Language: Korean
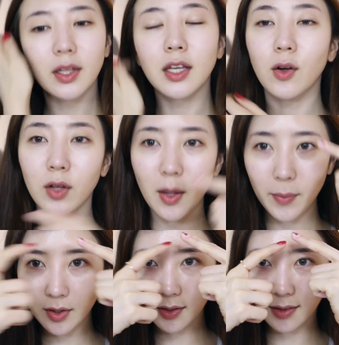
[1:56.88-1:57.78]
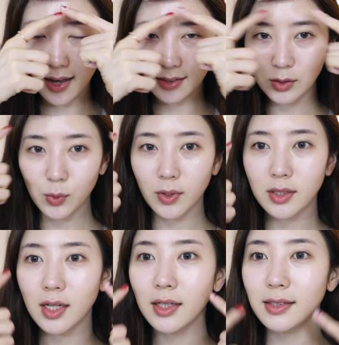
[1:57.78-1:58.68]
이렇게 하면은 안쪽이
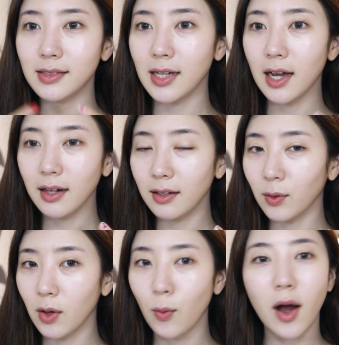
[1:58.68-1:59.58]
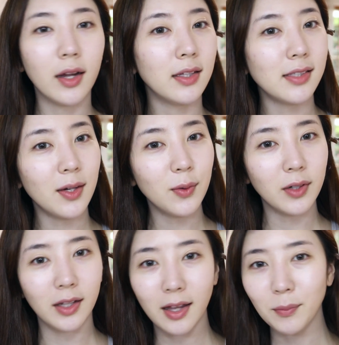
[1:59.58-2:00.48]
살짝 이렇게 광이
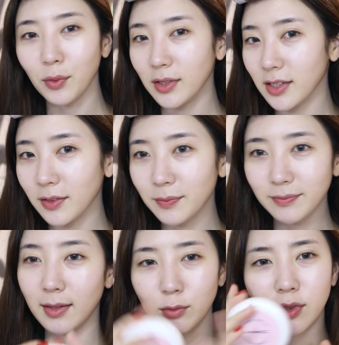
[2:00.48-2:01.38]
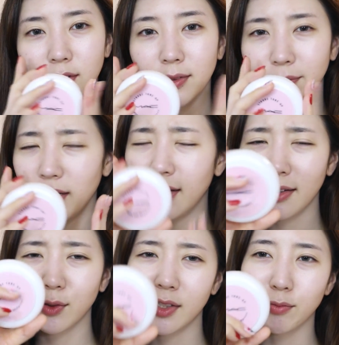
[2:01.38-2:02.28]
차오른 게 보이죠? 아무튼
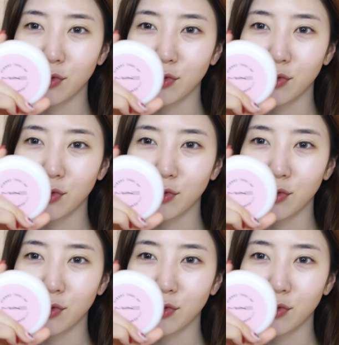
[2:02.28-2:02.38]
이거 진짜